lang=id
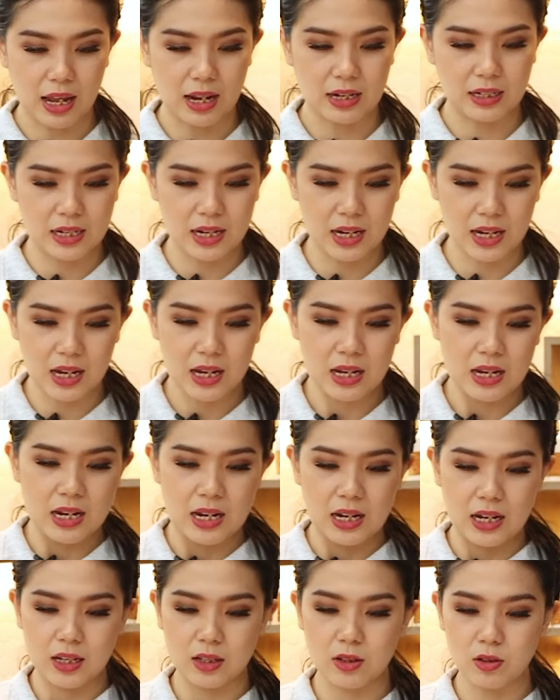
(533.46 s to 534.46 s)
tadi,
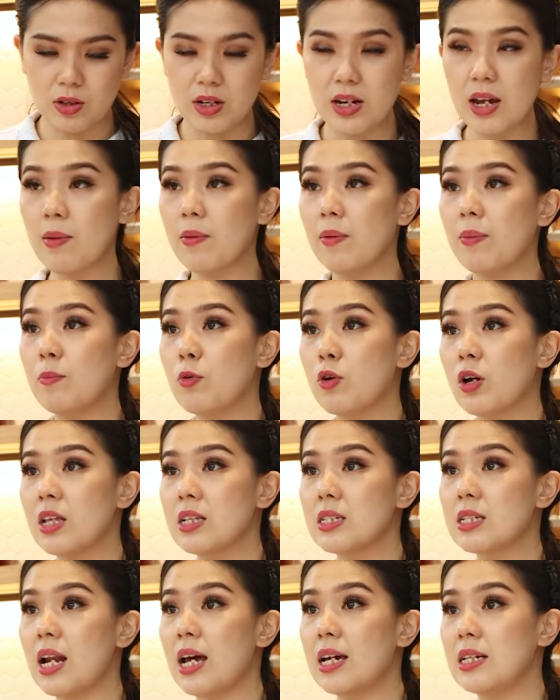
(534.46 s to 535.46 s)
itu dia
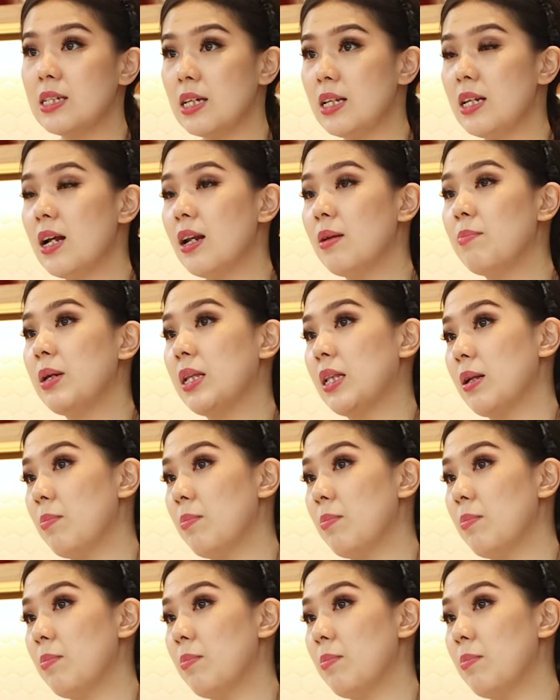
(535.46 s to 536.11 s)
mungkin slice-nya dia lebih